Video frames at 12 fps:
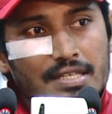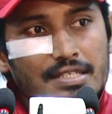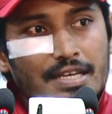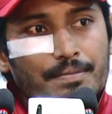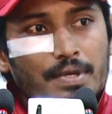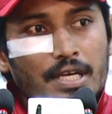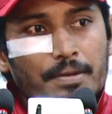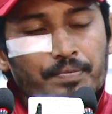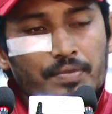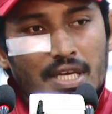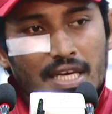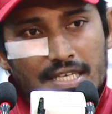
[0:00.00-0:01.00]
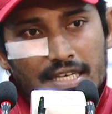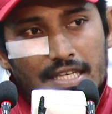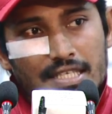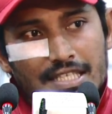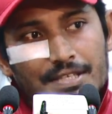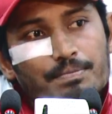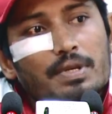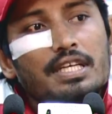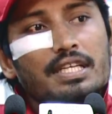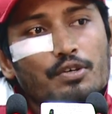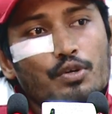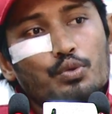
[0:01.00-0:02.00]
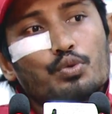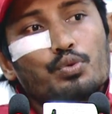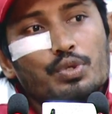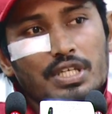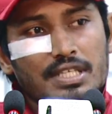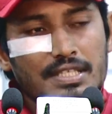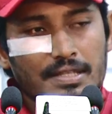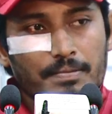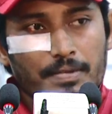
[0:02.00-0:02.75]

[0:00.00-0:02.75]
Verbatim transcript: যে আমরা এটাকে ডিপলি কতটুকু নিয়ে যেতে